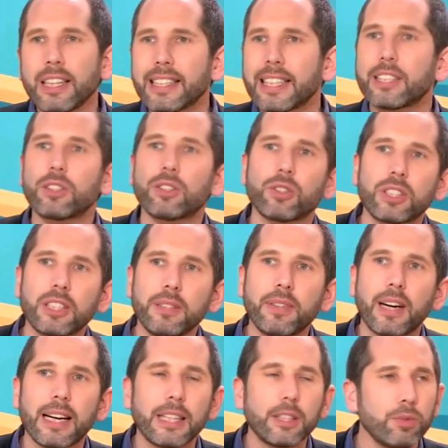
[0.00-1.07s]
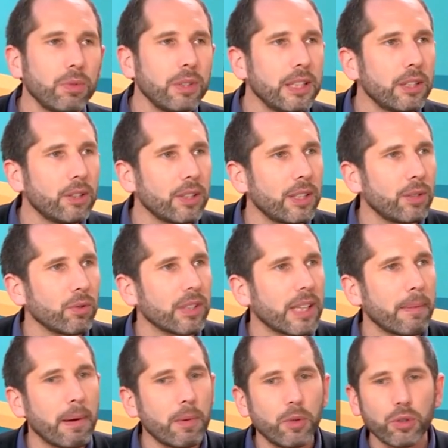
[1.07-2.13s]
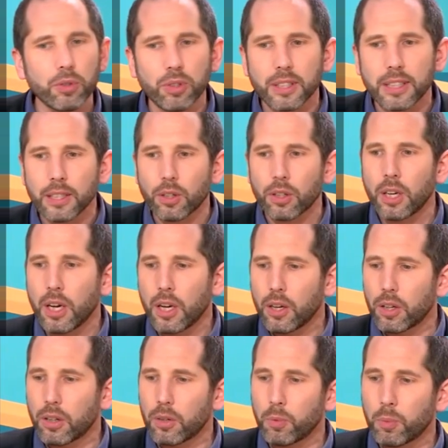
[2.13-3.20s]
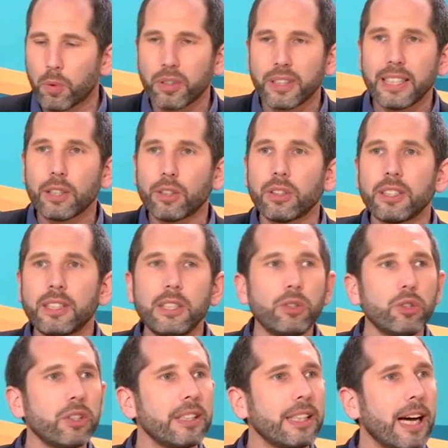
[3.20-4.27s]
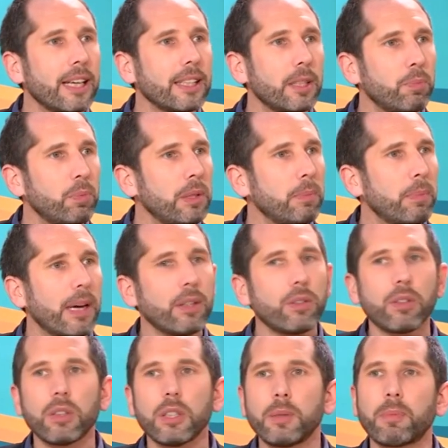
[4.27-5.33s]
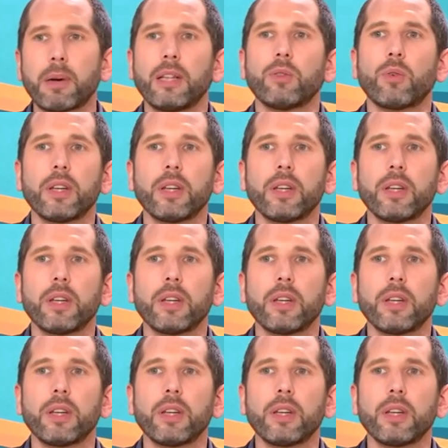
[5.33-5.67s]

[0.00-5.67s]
400 chiffres à la suite, qui sont capables de retenir. Euh, vous prenez 10 euh, jeux de cartes et puis ils prennent, euh, ils prennent 3